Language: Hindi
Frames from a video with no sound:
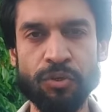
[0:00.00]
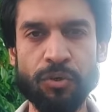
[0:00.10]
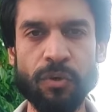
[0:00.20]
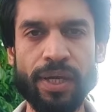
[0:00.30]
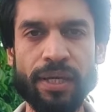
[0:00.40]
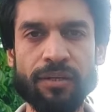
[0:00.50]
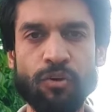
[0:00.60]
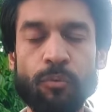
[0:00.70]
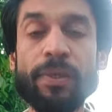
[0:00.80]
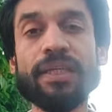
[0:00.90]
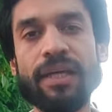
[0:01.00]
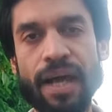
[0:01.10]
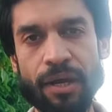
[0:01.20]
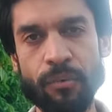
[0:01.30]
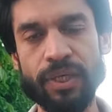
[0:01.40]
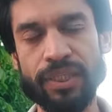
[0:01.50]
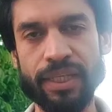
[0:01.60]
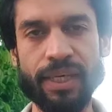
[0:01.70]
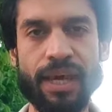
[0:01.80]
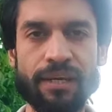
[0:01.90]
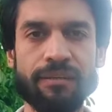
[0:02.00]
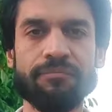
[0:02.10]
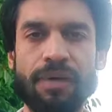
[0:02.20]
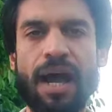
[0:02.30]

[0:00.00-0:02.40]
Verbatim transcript: जो एक उम्मीद लगाए हुए थे कि यार